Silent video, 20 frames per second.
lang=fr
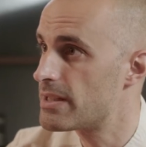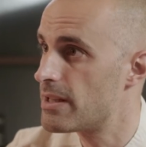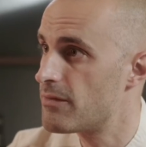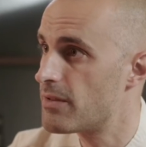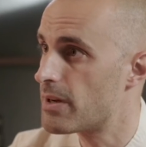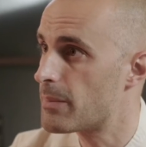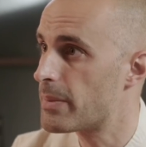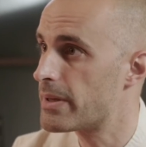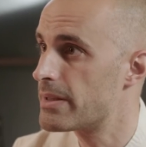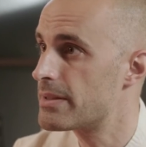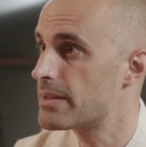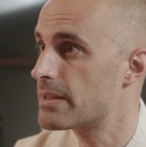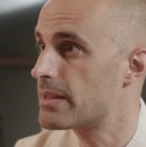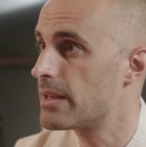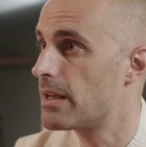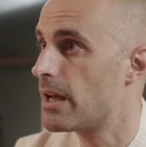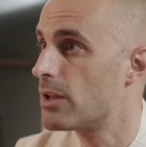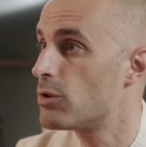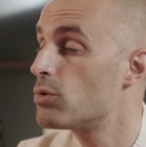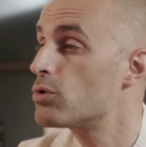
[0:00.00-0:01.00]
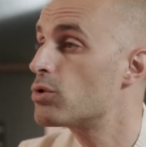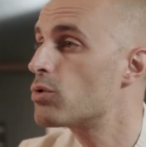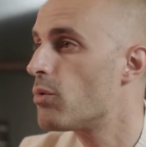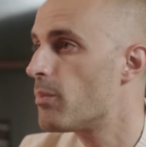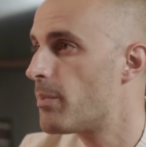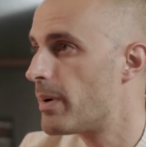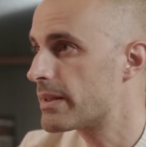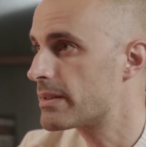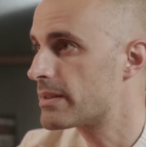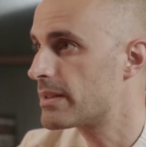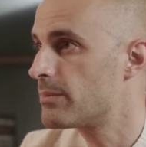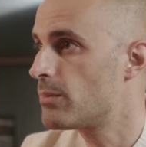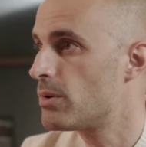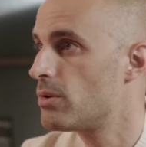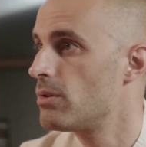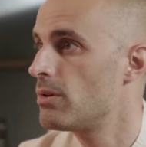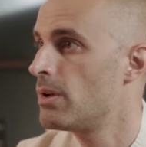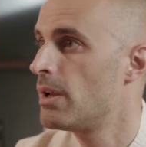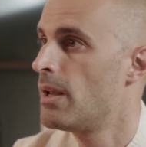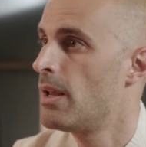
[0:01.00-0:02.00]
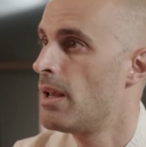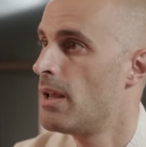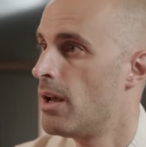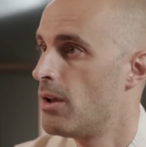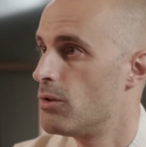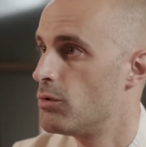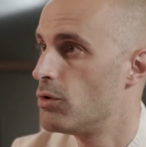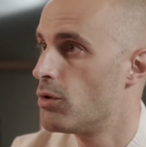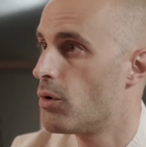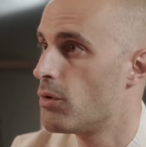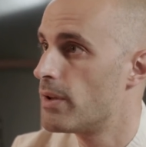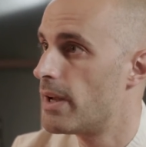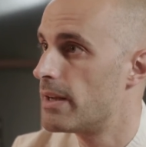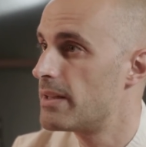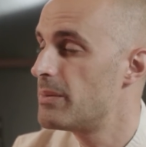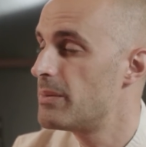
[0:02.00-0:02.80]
SFR Press, qui est un autre compartiment, dedans on a